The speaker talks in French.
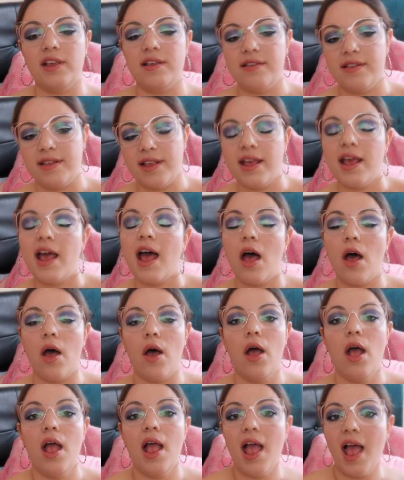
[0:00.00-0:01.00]
tester
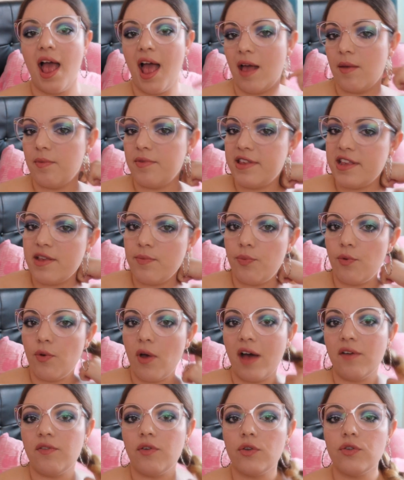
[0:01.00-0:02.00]
euh, un petit peu
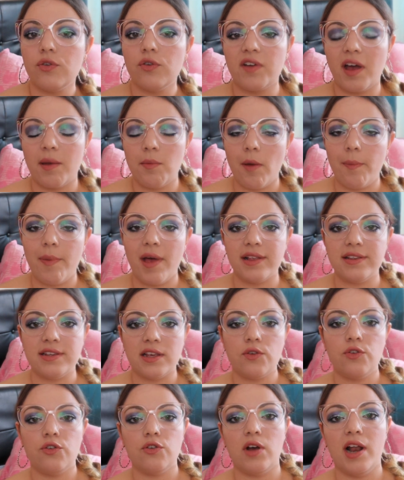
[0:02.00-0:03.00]
avant de vraiment
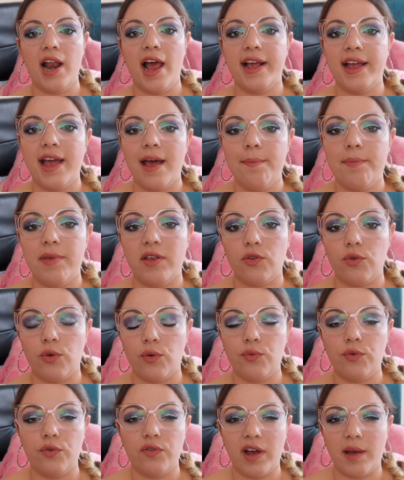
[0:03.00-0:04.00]
partir sur la gamme parce
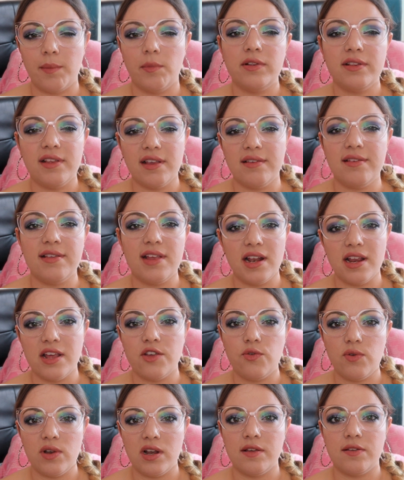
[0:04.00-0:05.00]
qu'il faut vraiment tester
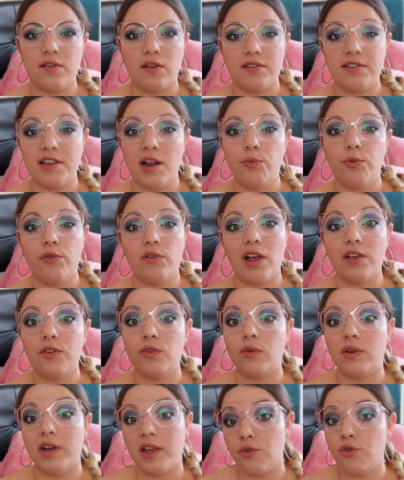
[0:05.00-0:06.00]
les huiles essentielles pour voir
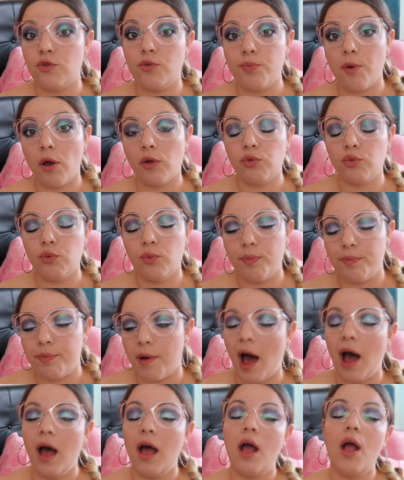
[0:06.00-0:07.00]
si on les supporte ou
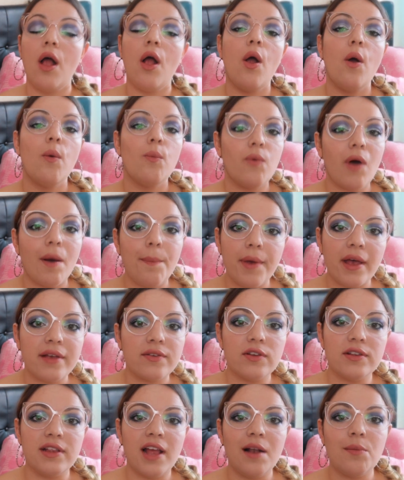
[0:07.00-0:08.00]
pas. Moi
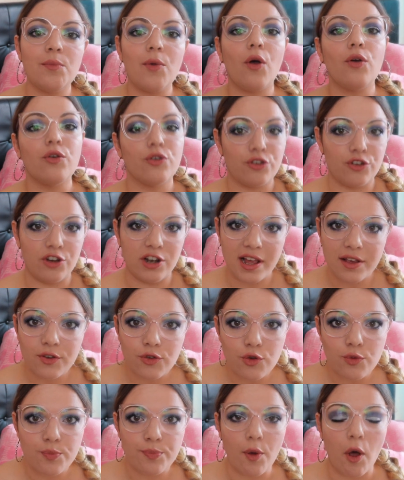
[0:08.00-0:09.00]
personnellement, je les
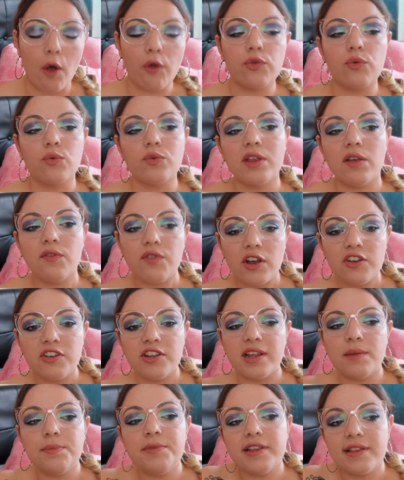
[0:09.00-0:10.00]
supporte, donc des fois
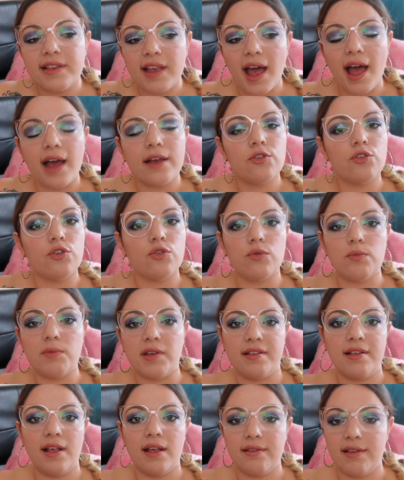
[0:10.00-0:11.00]
j'ai des petites réactions,
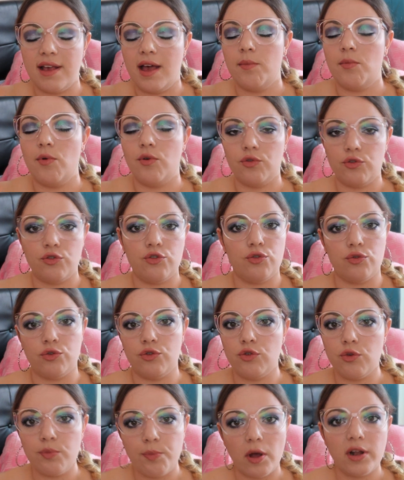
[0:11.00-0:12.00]
mais sincèrement, je
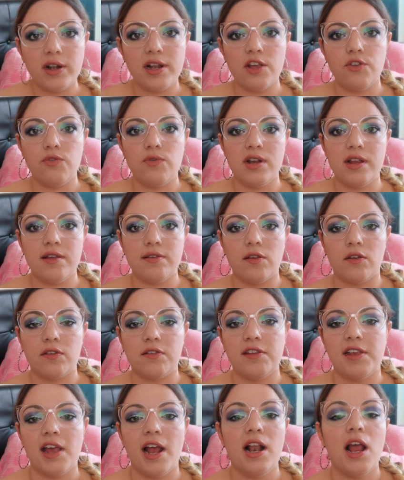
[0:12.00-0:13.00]
supporte les huiles
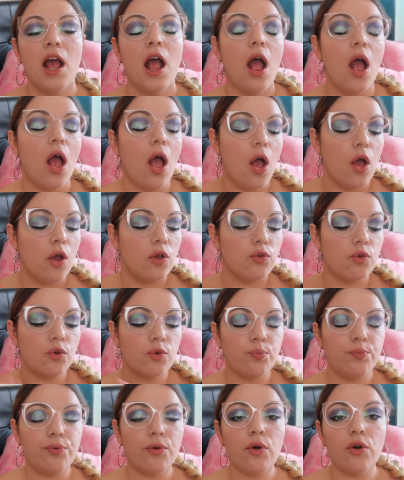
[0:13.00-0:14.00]
essentielles.
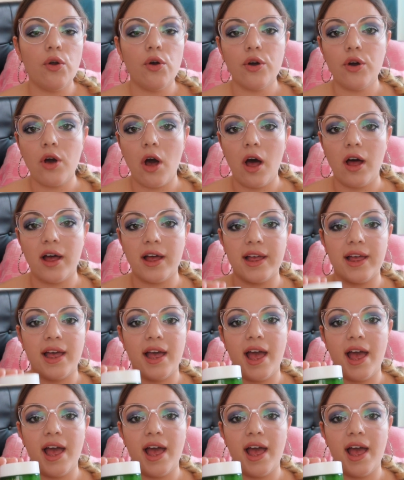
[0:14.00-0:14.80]
Donc pour le corps,